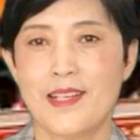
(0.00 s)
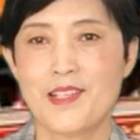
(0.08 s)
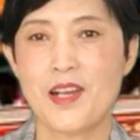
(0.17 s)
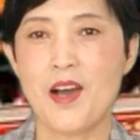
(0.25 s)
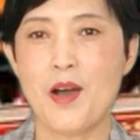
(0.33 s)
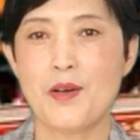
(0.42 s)
大
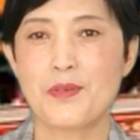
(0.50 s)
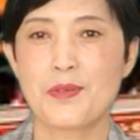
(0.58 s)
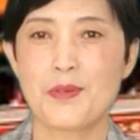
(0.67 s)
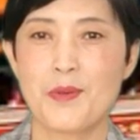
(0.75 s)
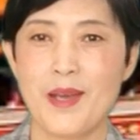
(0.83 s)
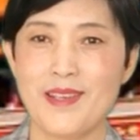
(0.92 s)
家好，
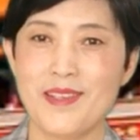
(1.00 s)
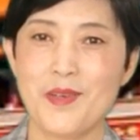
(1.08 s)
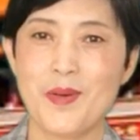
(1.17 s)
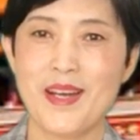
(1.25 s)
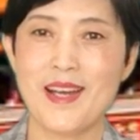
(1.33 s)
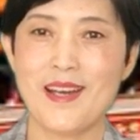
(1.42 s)
欢迎您
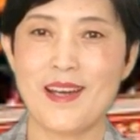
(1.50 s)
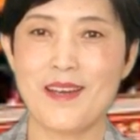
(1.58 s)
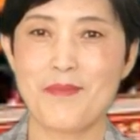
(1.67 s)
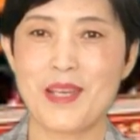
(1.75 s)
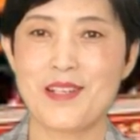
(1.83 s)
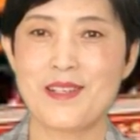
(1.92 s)
观看
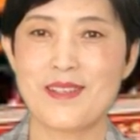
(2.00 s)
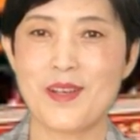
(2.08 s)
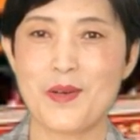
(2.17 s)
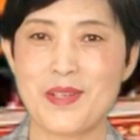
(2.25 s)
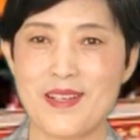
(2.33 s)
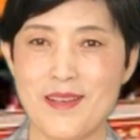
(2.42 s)
韩梅视
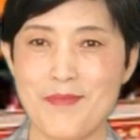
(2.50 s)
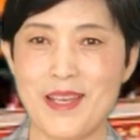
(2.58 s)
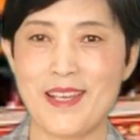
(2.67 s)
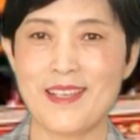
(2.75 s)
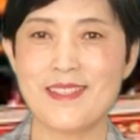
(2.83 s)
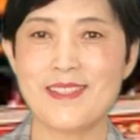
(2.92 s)
角，我是韩
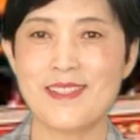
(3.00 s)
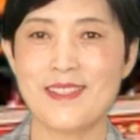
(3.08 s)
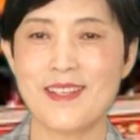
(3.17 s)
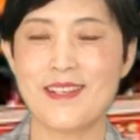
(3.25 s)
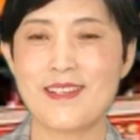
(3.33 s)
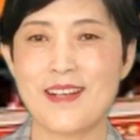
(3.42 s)
梅。今
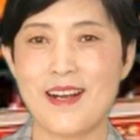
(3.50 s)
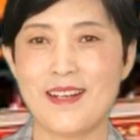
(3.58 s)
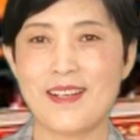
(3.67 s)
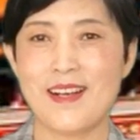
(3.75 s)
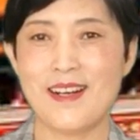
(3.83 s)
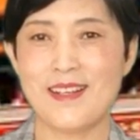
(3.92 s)
天是二
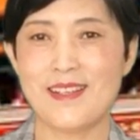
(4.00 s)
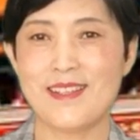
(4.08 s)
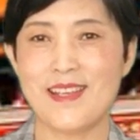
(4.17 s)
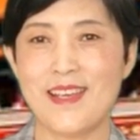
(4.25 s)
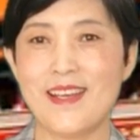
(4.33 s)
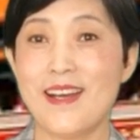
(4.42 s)
零二零
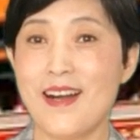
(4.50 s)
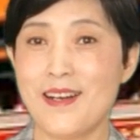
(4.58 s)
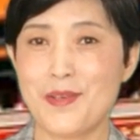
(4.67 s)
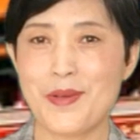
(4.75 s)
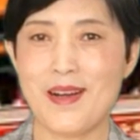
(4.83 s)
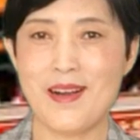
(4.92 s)
年
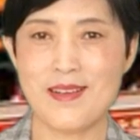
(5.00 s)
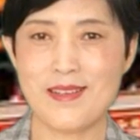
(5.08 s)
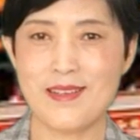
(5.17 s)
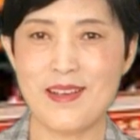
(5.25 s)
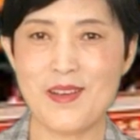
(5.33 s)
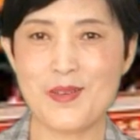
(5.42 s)
二月二
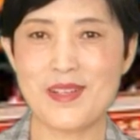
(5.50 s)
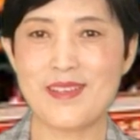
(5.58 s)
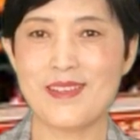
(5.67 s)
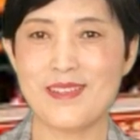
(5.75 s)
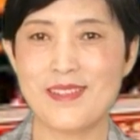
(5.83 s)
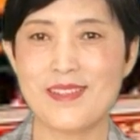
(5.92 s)
十六
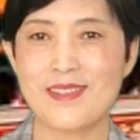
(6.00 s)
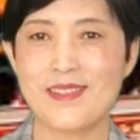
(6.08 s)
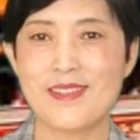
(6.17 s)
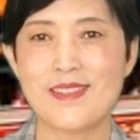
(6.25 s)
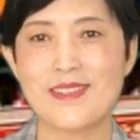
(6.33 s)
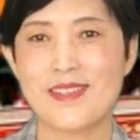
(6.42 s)
日，星
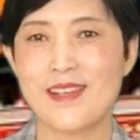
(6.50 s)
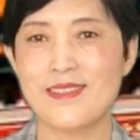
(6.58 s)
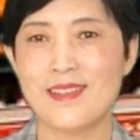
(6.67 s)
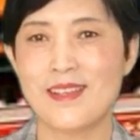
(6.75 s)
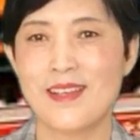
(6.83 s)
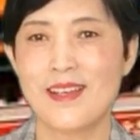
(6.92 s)
期三。
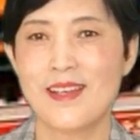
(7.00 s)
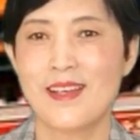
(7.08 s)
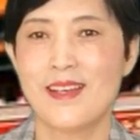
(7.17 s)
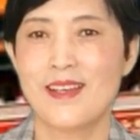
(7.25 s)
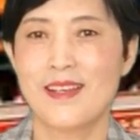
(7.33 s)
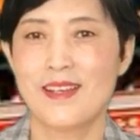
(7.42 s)

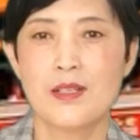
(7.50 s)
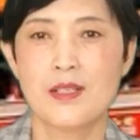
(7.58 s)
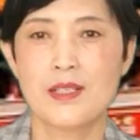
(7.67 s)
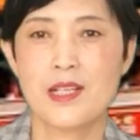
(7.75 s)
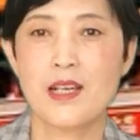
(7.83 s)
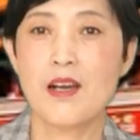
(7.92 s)

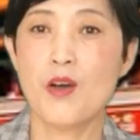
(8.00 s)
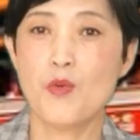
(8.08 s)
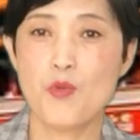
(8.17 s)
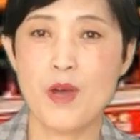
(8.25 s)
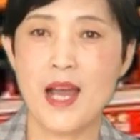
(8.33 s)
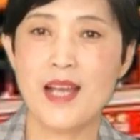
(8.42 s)
这个
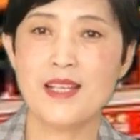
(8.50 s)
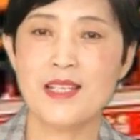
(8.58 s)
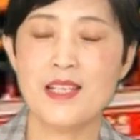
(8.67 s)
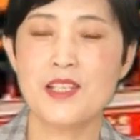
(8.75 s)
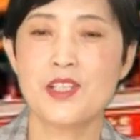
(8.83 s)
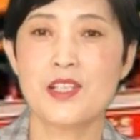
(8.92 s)
武
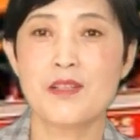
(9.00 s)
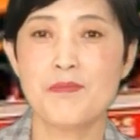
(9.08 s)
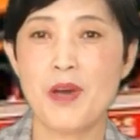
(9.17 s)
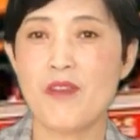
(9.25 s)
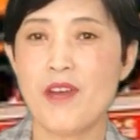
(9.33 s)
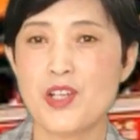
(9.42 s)
汉疫情
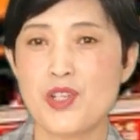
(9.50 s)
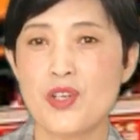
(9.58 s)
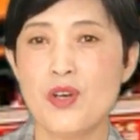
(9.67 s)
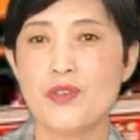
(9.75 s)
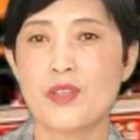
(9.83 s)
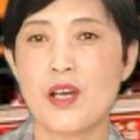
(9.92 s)
爆发之
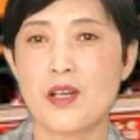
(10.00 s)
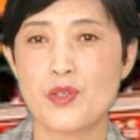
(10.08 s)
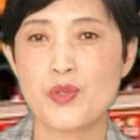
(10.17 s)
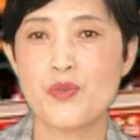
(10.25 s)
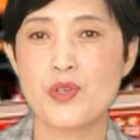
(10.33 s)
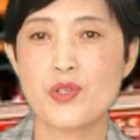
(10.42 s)
后呢，
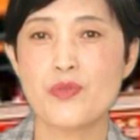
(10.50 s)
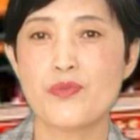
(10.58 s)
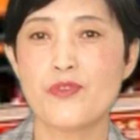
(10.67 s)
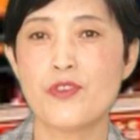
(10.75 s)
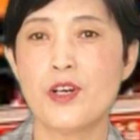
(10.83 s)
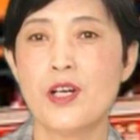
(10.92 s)
中国政
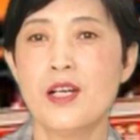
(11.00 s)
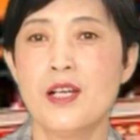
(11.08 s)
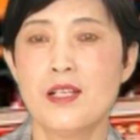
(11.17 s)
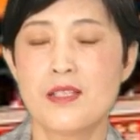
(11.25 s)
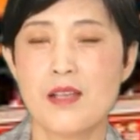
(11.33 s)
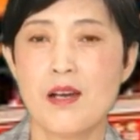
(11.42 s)
府
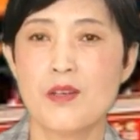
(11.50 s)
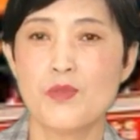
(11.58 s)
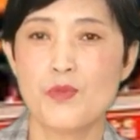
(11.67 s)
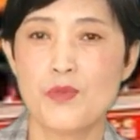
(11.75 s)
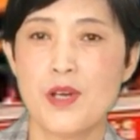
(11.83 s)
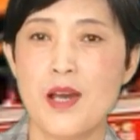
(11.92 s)

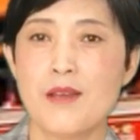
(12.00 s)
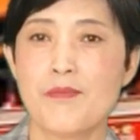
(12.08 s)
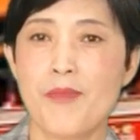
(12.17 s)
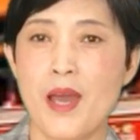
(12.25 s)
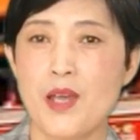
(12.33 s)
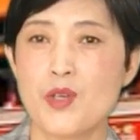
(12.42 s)
向武
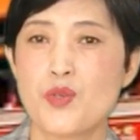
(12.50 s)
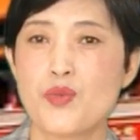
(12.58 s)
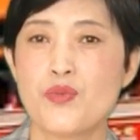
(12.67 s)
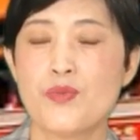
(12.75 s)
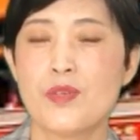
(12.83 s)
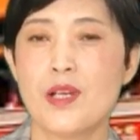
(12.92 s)
汉派
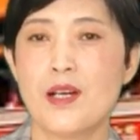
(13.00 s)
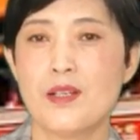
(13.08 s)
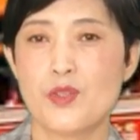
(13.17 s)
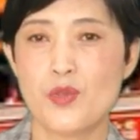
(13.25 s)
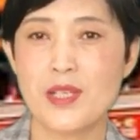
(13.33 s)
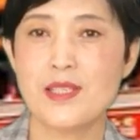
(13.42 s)
出
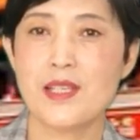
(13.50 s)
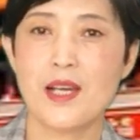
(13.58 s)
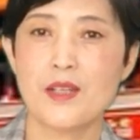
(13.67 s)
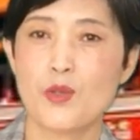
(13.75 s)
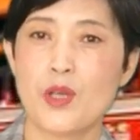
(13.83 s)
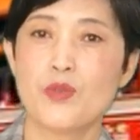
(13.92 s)
了专
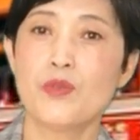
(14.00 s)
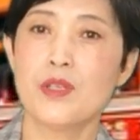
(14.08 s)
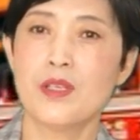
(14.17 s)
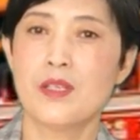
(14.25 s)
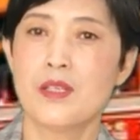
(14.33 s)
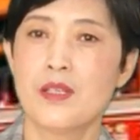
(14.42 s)
家团
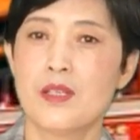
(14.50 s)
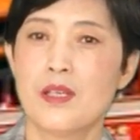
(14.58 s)
队。